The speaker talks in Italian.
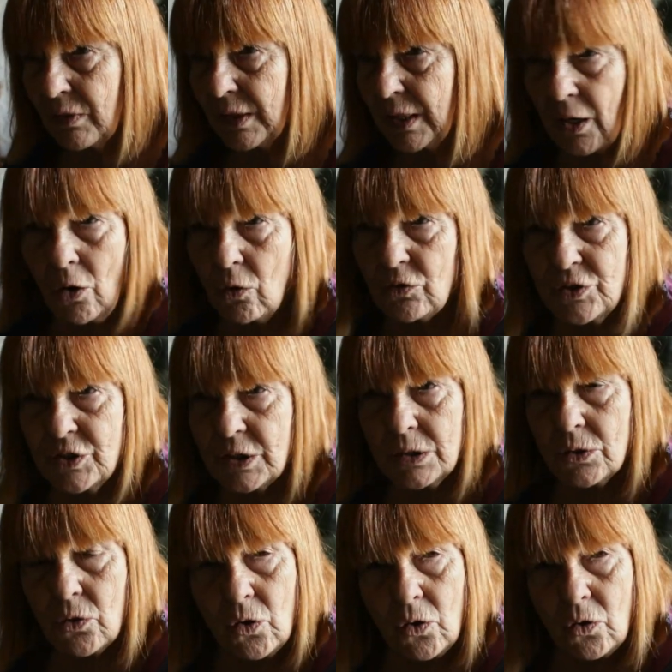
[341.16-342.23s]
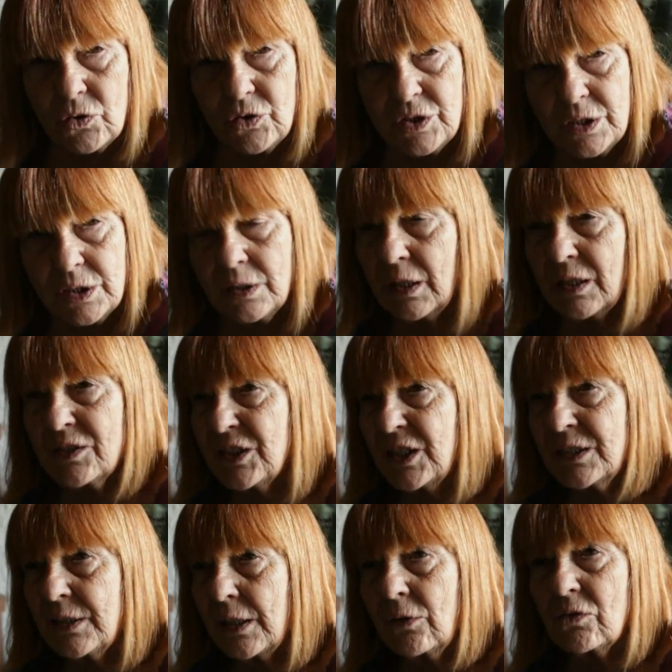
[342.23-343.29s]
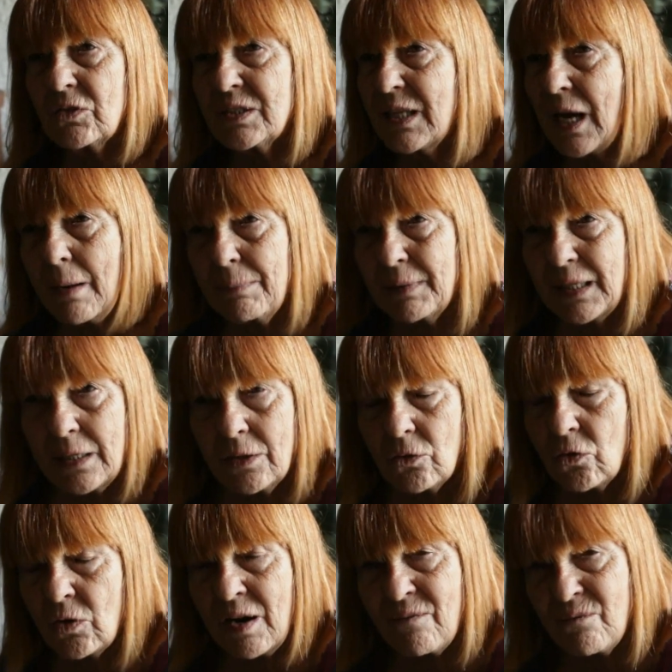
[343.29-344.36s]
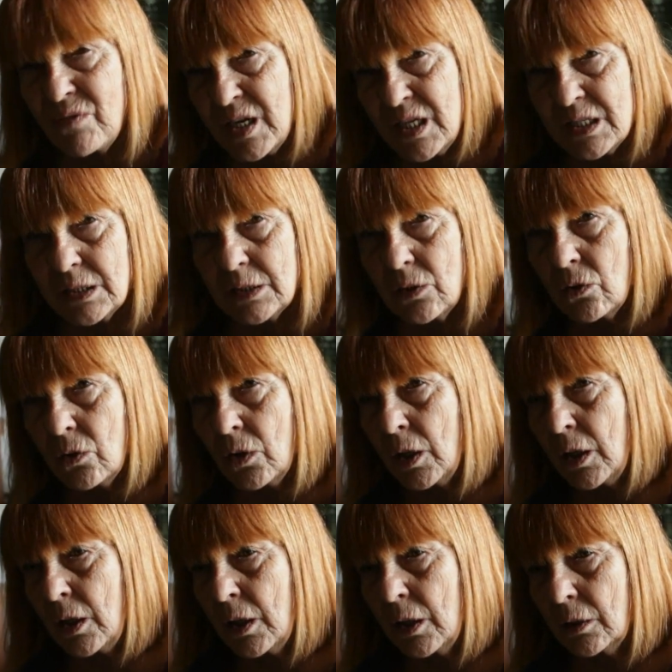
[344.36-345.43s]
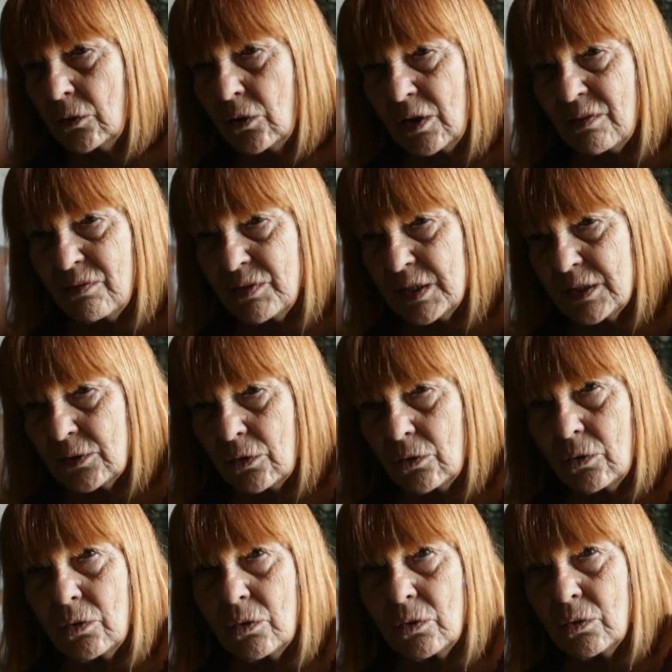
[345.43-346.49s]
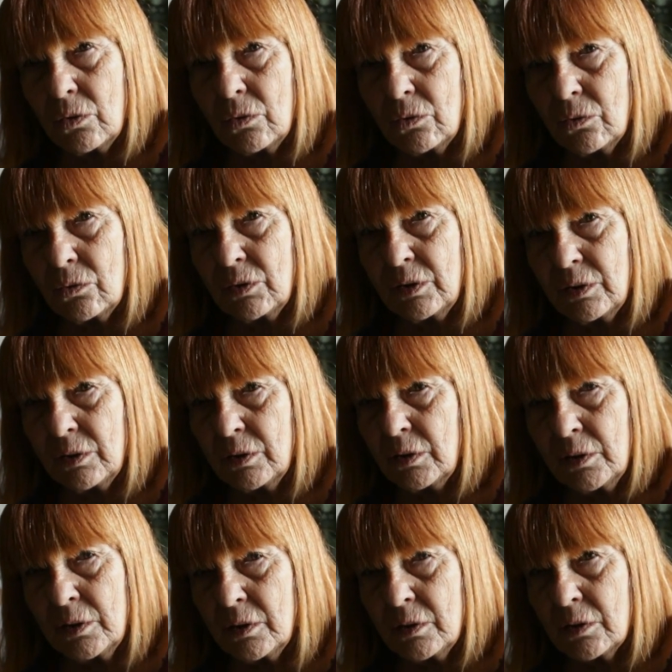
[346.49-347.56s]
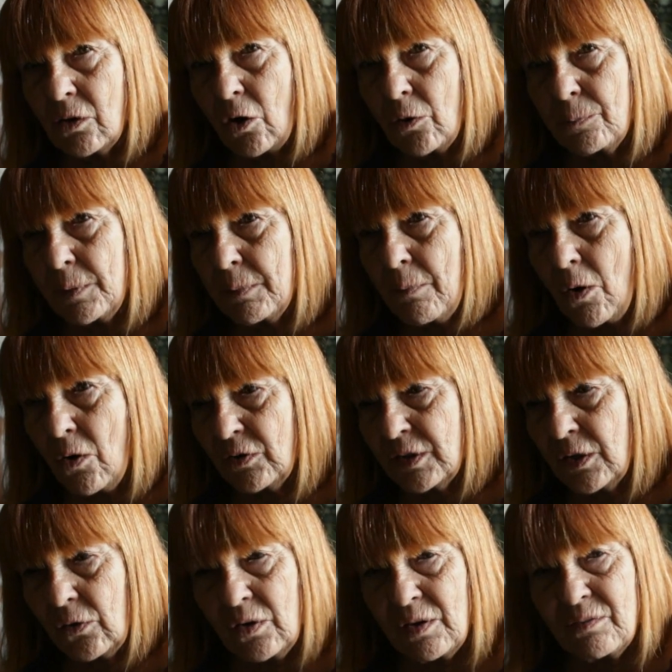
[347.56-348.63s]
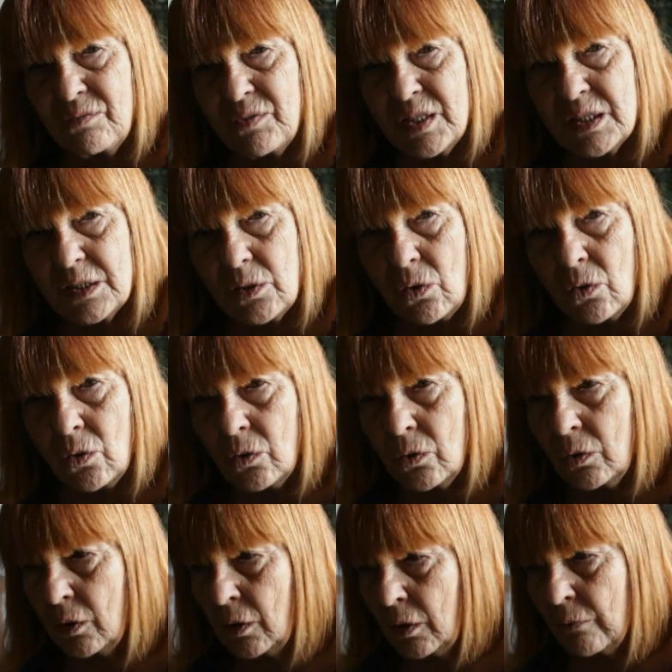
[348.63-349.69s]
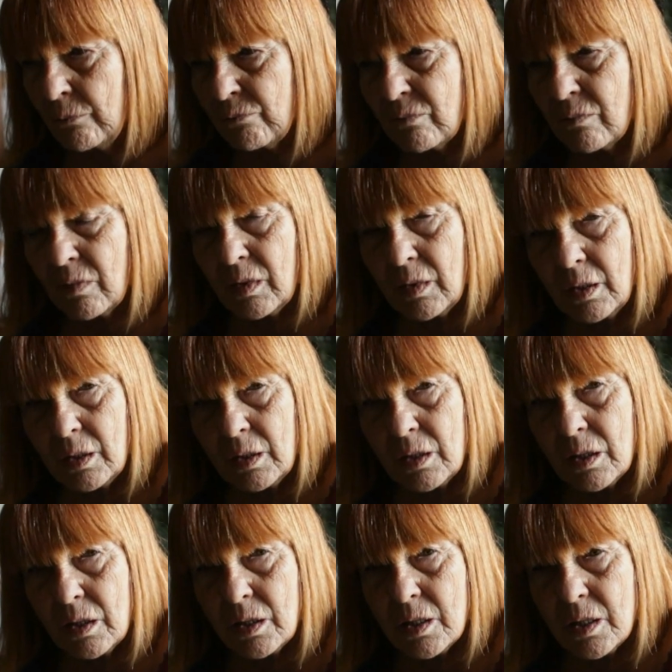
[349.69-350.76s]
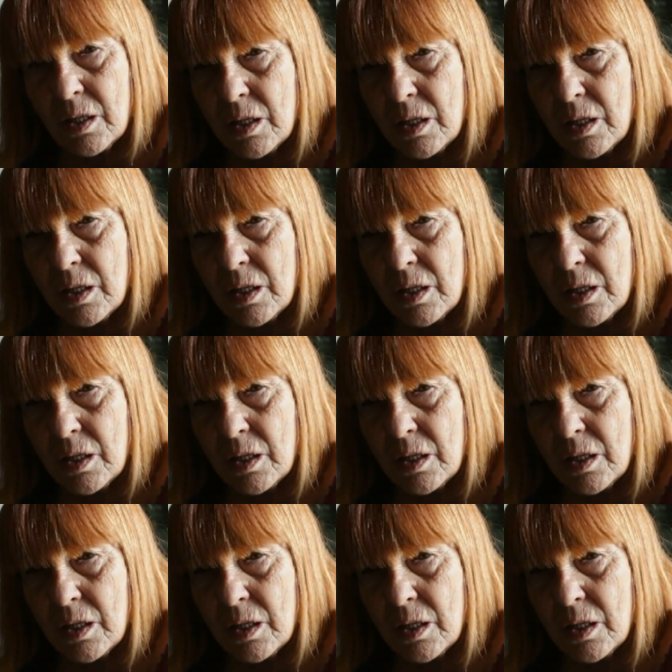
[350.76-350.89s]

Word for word: che oggi, no, oggi la gente non sa perché non ha visto, non ha visto corpi morti, non ha visto, mm,